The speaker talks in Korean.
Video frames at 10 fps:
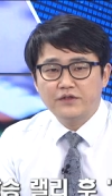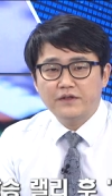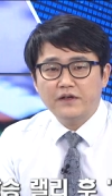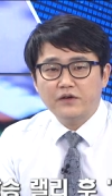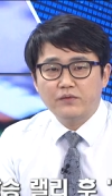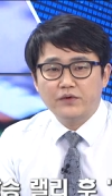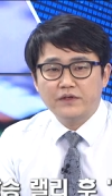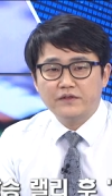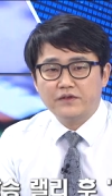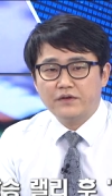쉰다라고
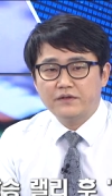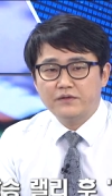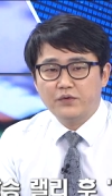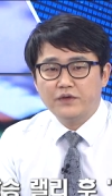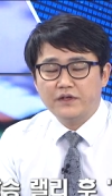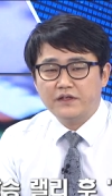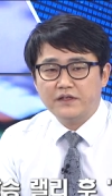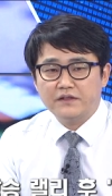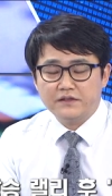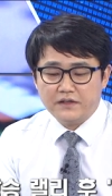보기는 저는 동의는
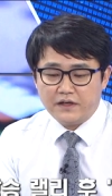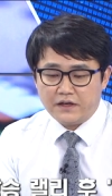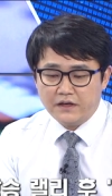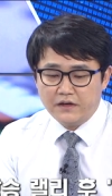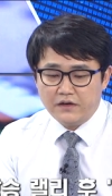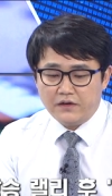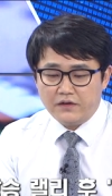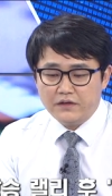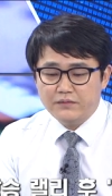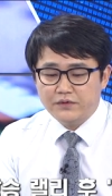하지 않는데
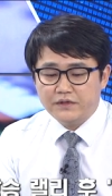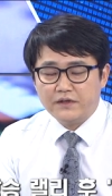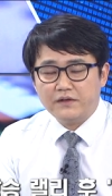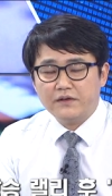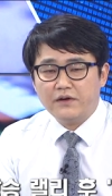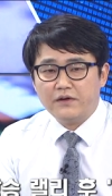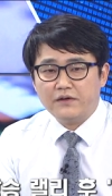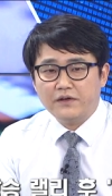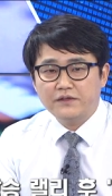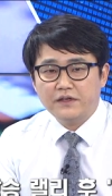어, 일부 이제 어,
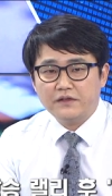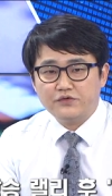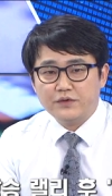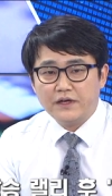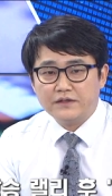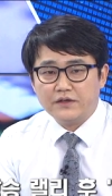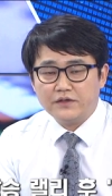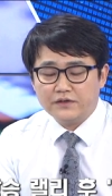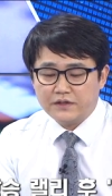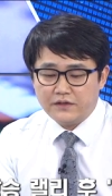현재 주가에서
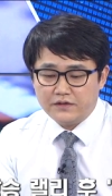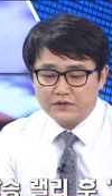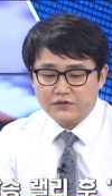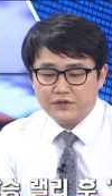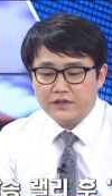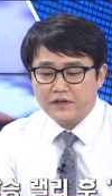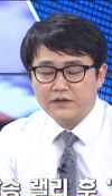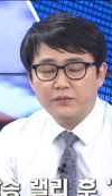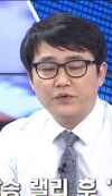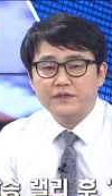정체되어 있는 걸
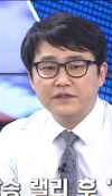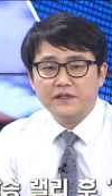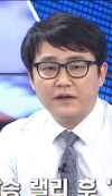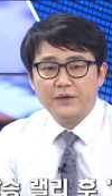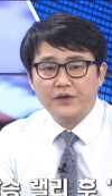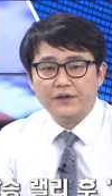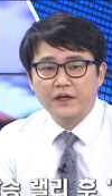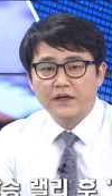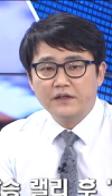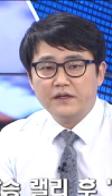쉰다라는 표현을 쓴다면
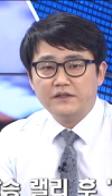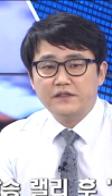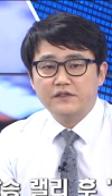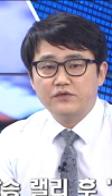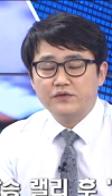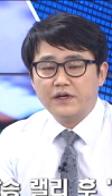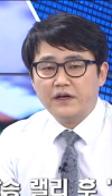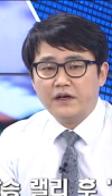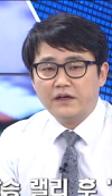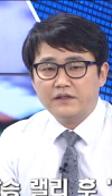사실
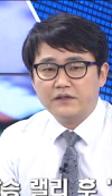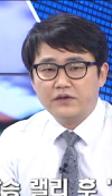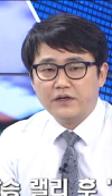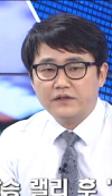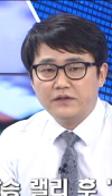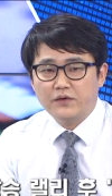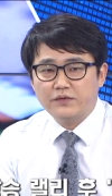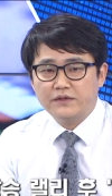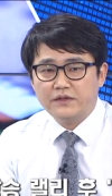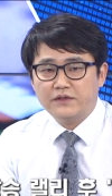지주사 섹터 같은
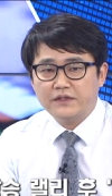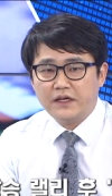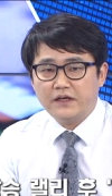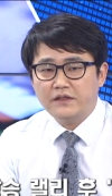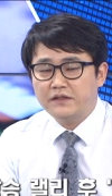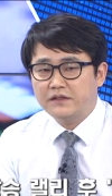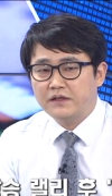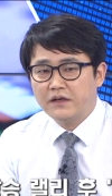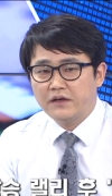경우는 현재 살아있는